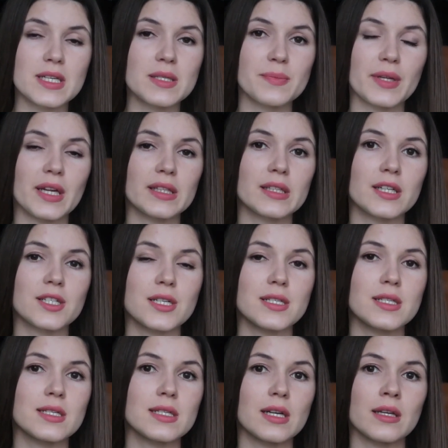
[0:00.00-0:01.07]
Здесь порядка
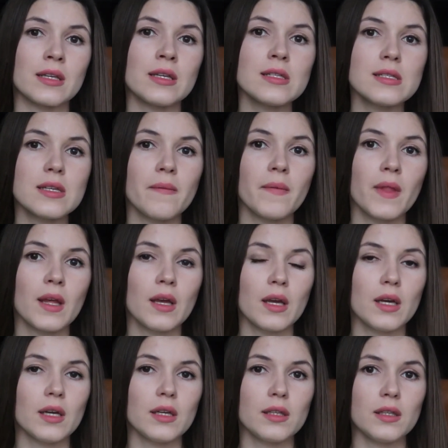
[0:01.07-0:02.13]
шести страниц.
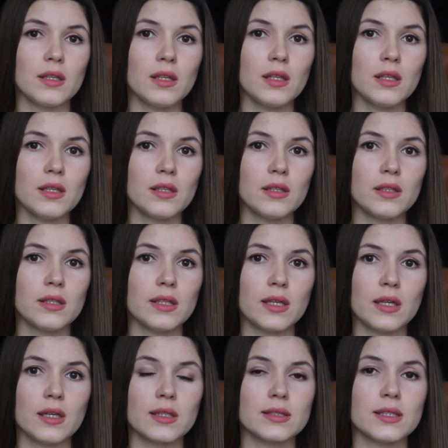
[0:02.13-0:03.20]
И
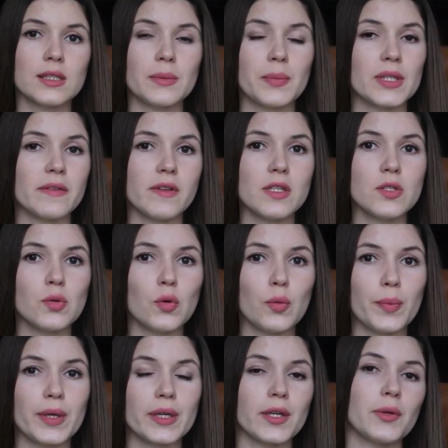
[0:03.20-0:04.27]
я где-то под
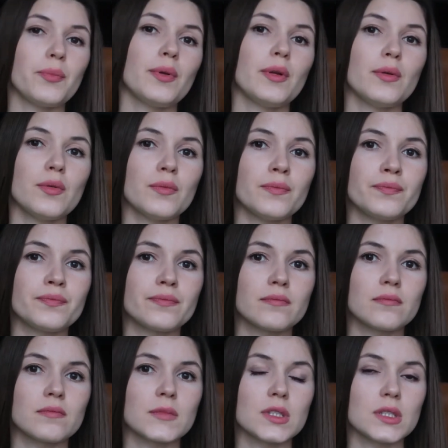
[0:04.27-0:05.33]
видео прикреплю
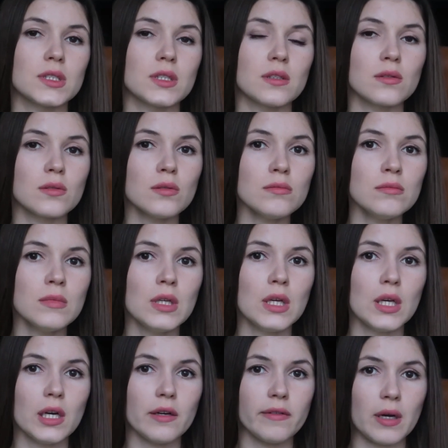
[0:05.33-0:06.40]
ссылку
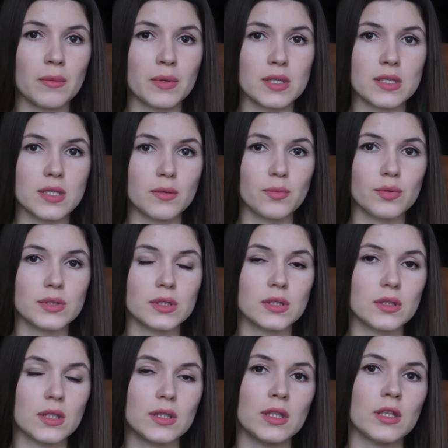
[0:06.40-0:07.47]
вам, где
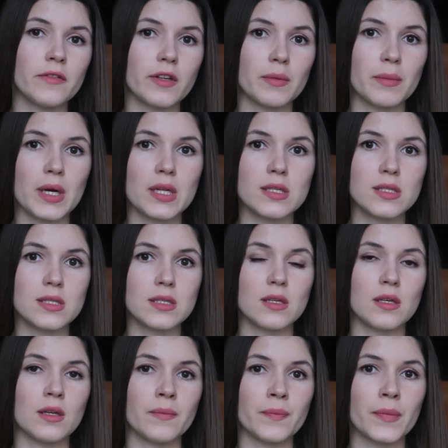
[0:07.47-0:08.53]
будет эта
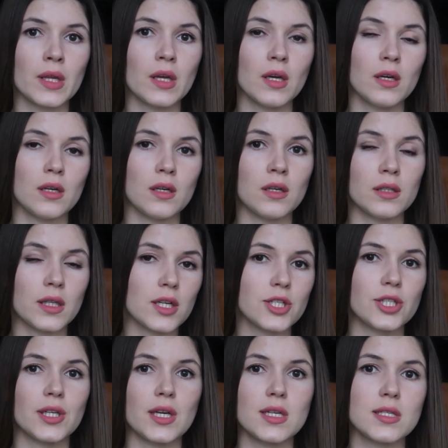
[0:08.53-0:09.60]
информация. А
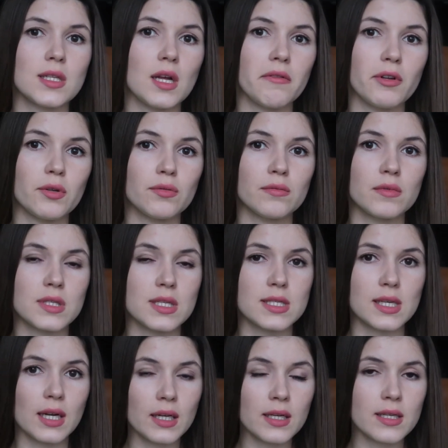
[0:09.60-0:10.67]
также я оставлю
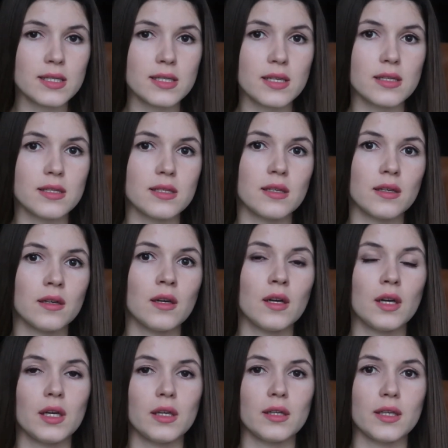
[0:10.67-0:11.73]
социальные сети.
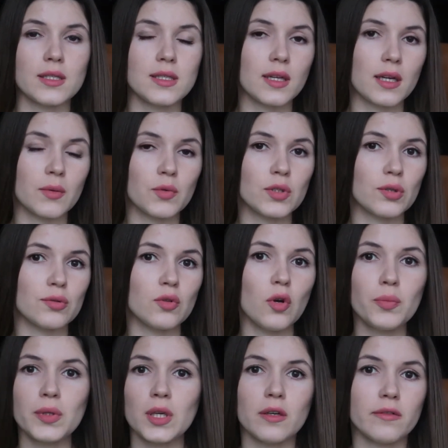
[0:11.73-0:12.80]
Если кому-то
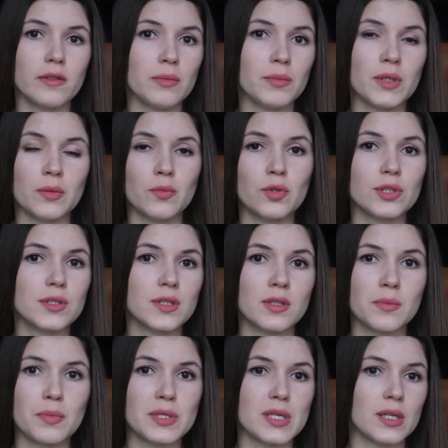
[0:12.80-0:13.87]
удобнее, вы мне
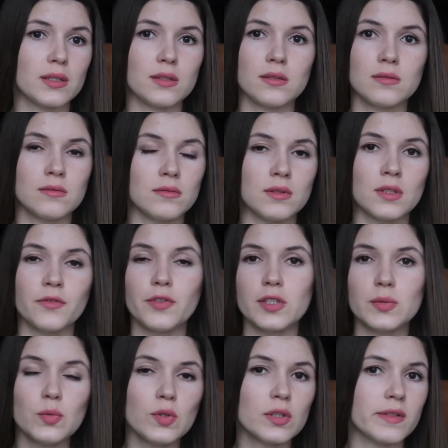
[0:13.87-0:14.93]
можете написать и на
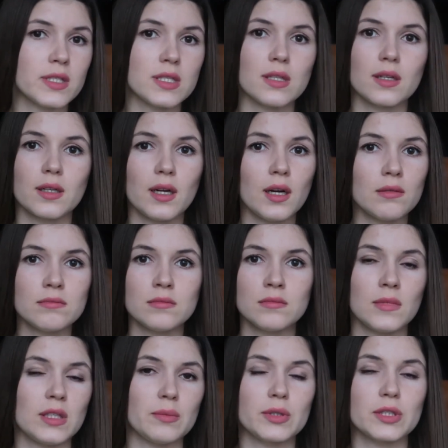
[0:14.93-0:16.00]
Facebook, в
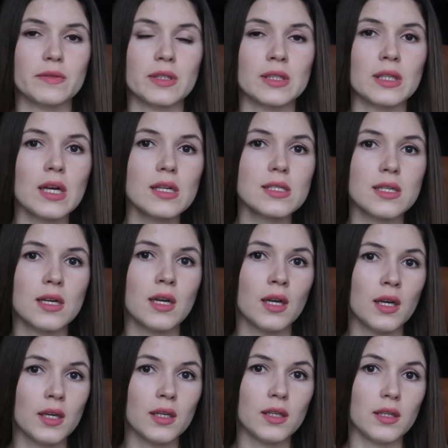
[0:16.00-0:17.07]
Instagram, либо же ВКонтакте,
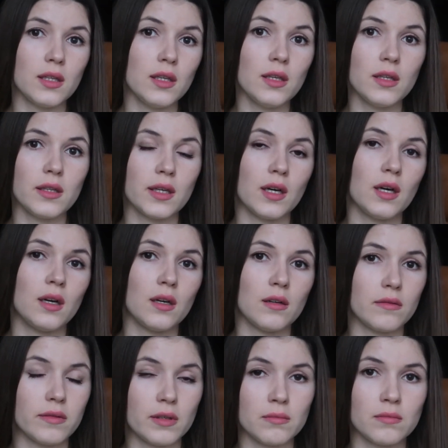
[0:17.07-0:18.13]
и
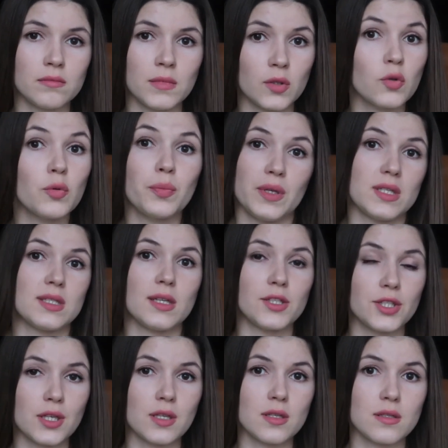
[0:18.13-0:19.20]
я вам могу
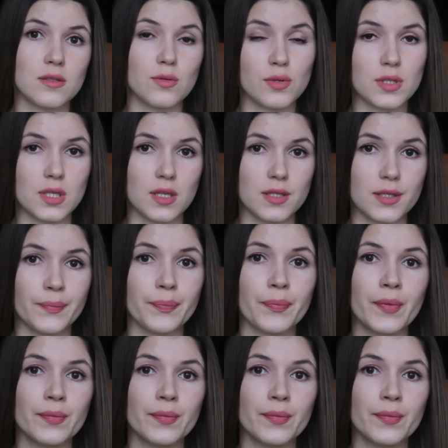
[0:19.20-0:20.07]
переслать через соцсети.